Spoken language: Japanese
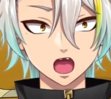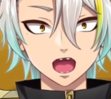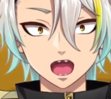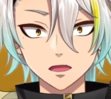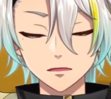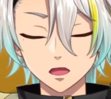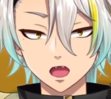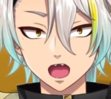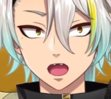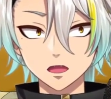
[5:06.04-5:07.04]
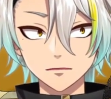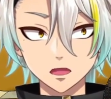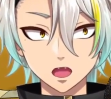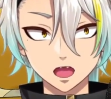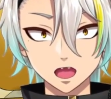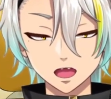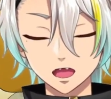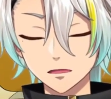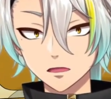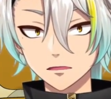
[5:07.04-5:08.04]
号赤だから取りに行けないわと思って。た
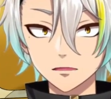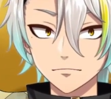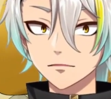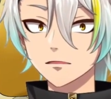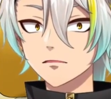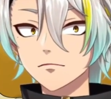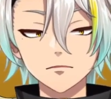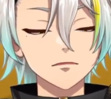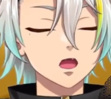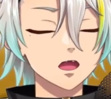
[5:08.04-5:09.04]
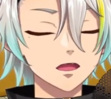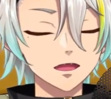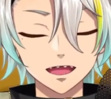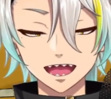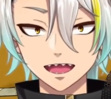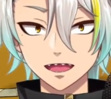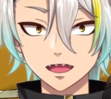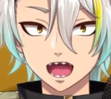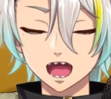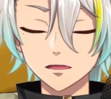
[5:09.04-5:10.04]
だ車、ブーンブーン出しててさ、
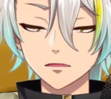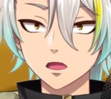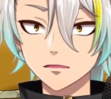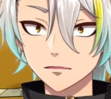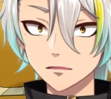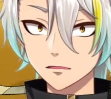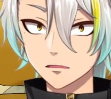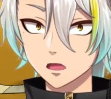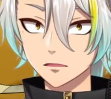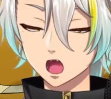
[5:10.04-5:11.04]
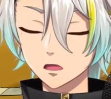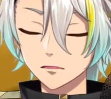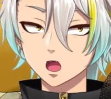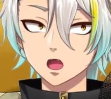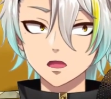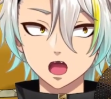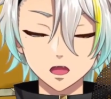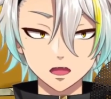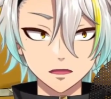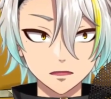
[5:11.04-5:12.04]
あー踏まれますように踏まれますよ。あ、踏まれたわって
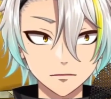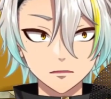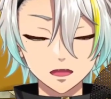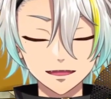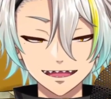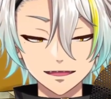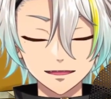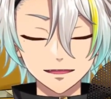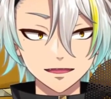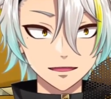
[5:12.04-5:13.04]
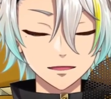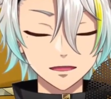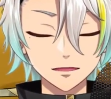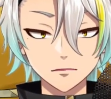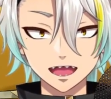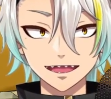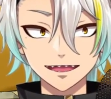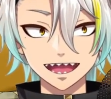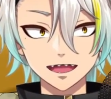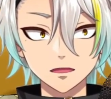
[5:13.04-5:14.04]
なったわけ。バイバイっつって。で、まあ踏まれ
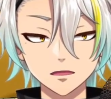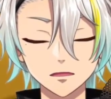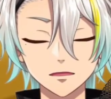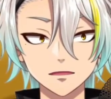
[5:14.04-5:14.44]
たけど、ま